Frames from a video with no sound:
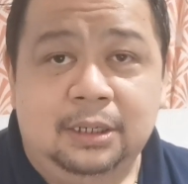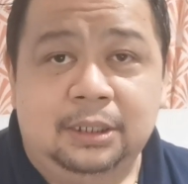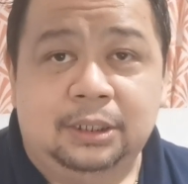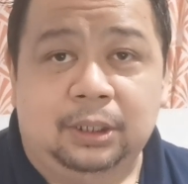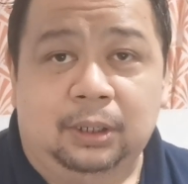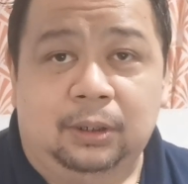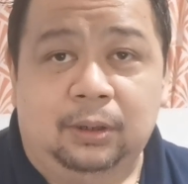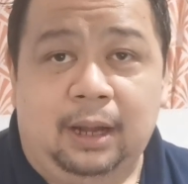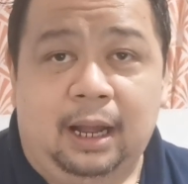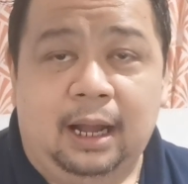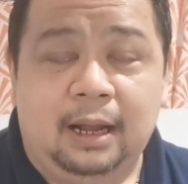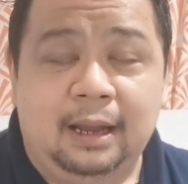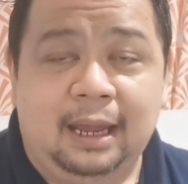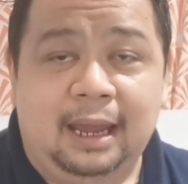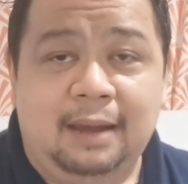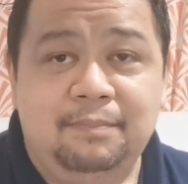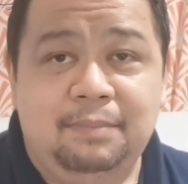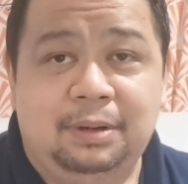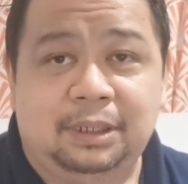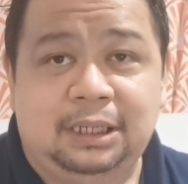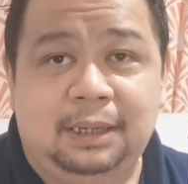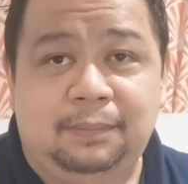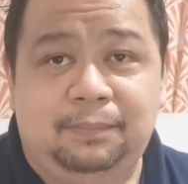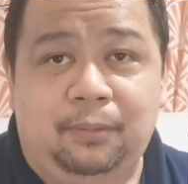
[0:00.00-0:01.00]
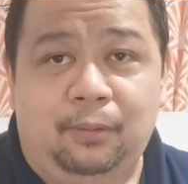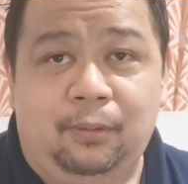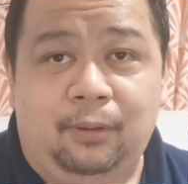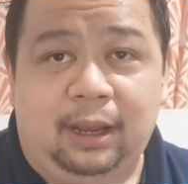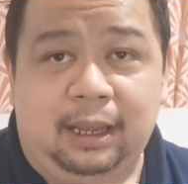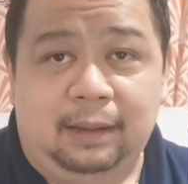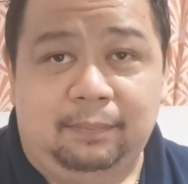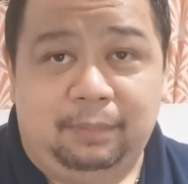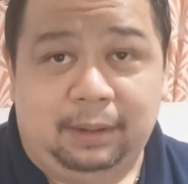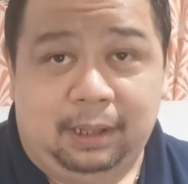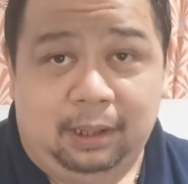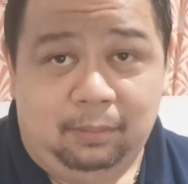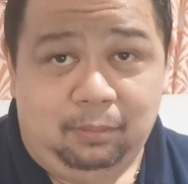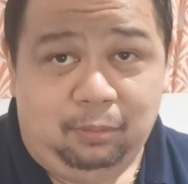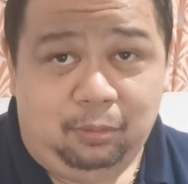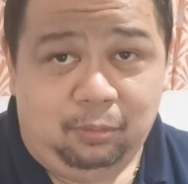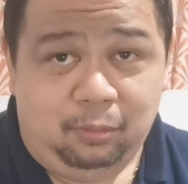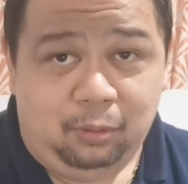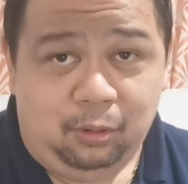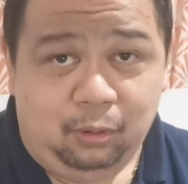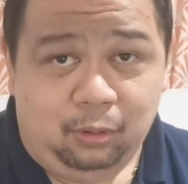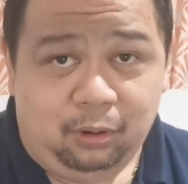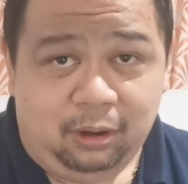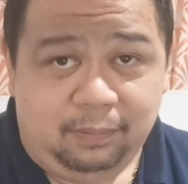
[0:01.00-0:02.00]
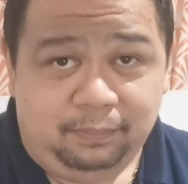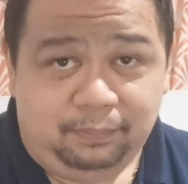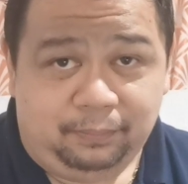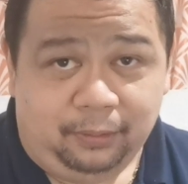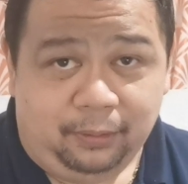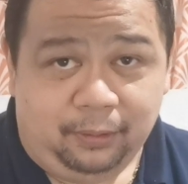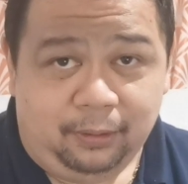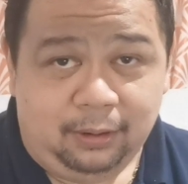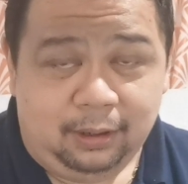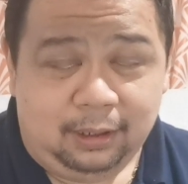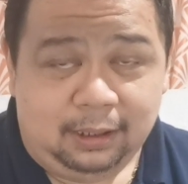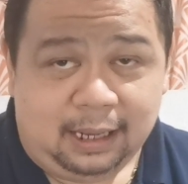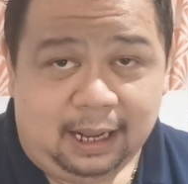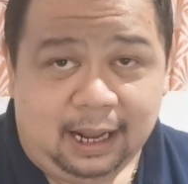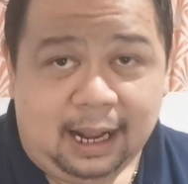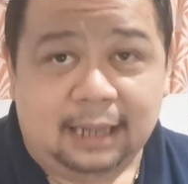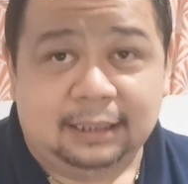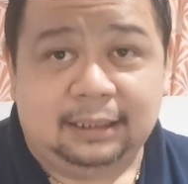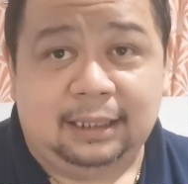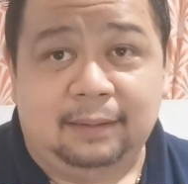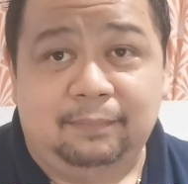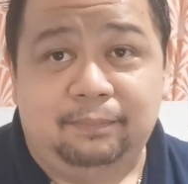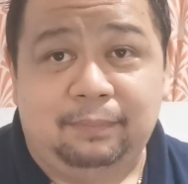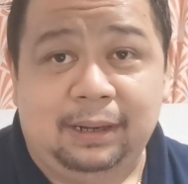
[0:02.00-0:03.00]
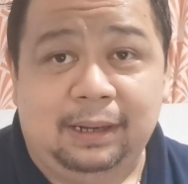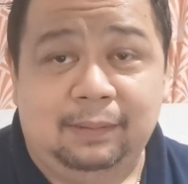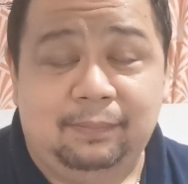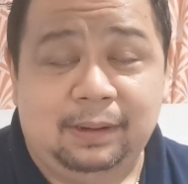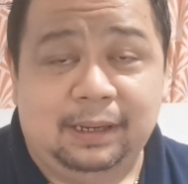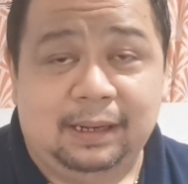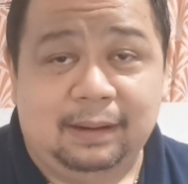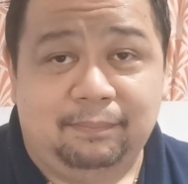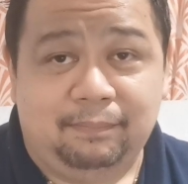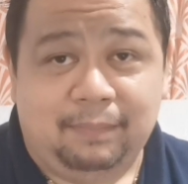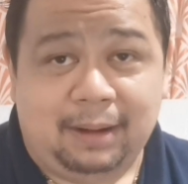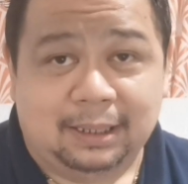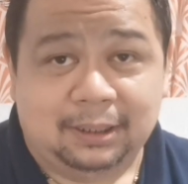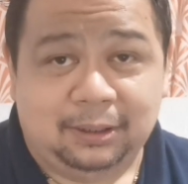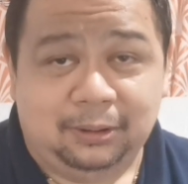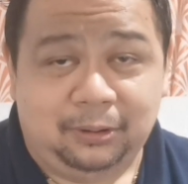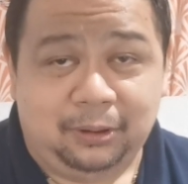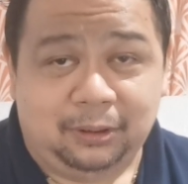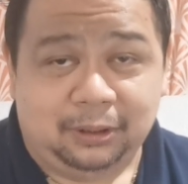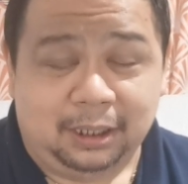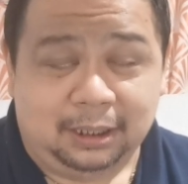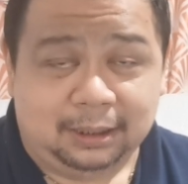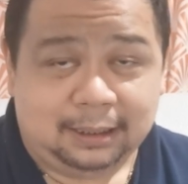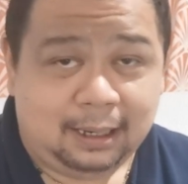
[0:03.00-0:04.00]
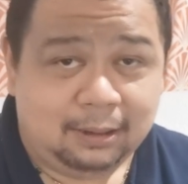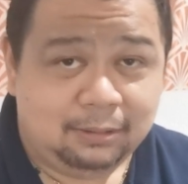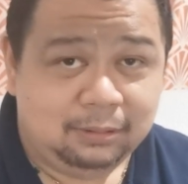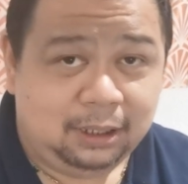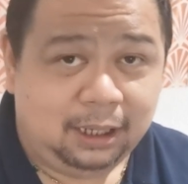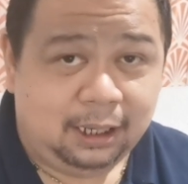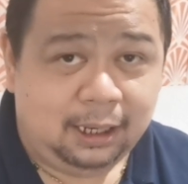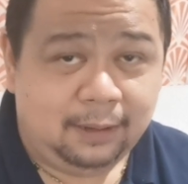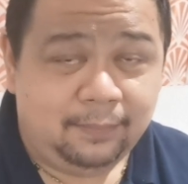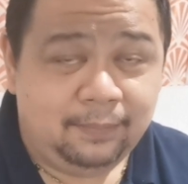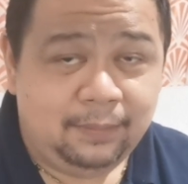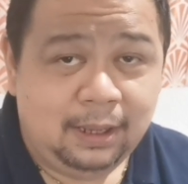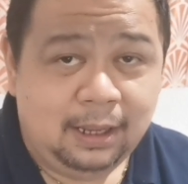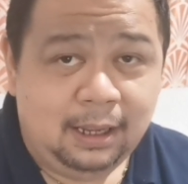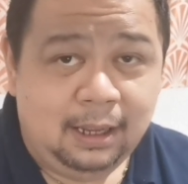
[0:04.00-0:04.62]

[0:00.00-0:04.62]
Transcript: So ang embassy po ay pinamumunuan po ng ating Philippine Ambassador sa Saudi